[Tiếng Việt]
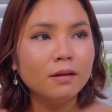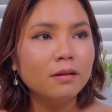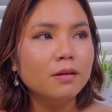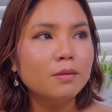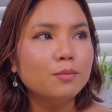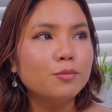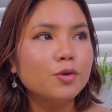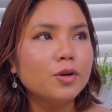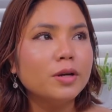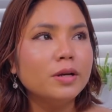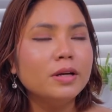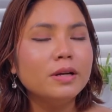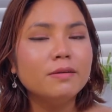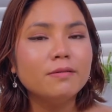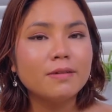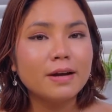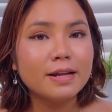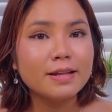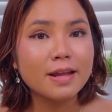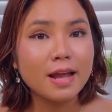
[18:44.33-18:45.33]
Marie đi
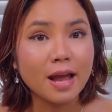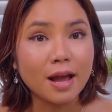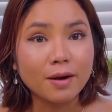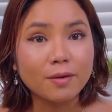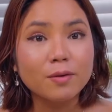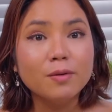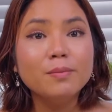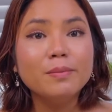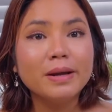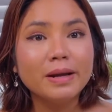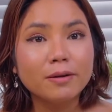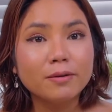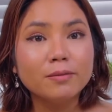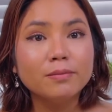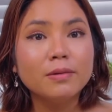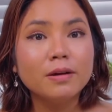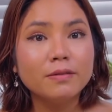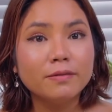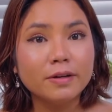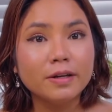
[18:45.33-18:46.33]
qua nhà của mẹ của
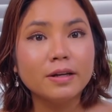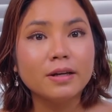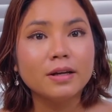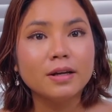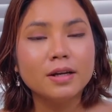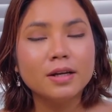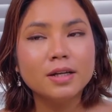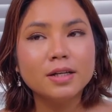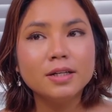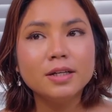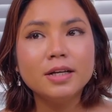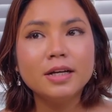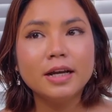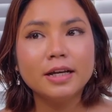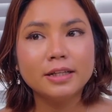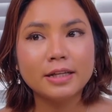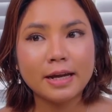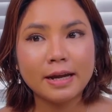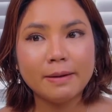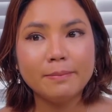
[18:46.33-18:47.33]
Mary với
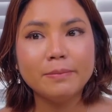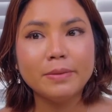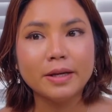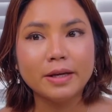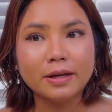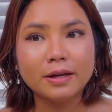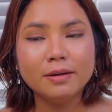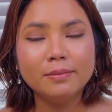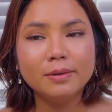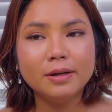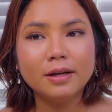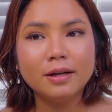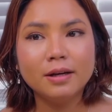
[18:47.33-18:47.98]
lại tha mẹ các bạn